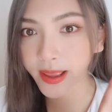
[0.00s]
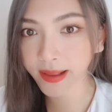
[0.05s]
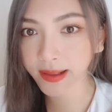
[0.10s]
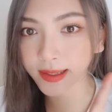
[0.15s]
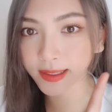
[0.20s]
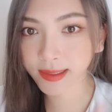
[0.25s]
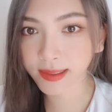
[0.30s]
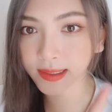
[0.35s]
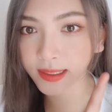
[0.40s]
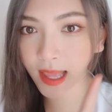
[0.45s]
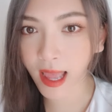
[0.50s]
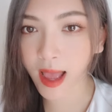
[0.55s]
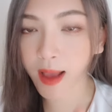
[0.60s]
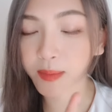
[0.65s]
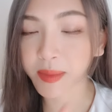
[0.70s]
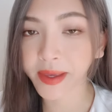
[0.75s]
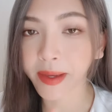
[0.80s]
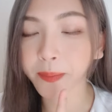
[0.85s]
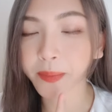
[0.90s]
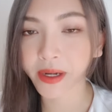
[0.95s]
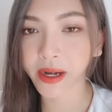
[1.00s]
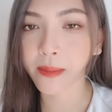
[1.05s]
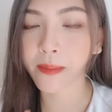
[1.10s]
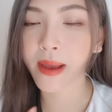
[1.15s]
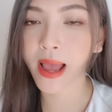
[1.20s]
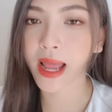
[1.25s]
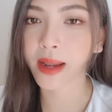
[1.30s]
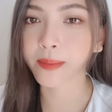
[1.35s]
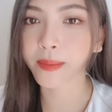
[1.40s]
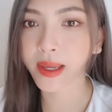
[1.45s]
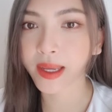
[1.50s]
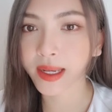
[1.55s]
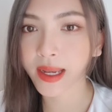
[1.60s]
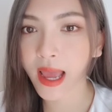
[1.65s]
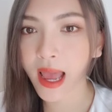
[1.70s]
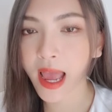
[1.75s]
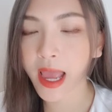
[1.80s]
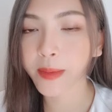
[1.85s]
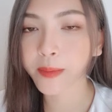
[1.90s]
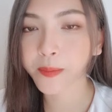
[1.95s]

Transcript: ก็ตามยังประมาทไม่ได้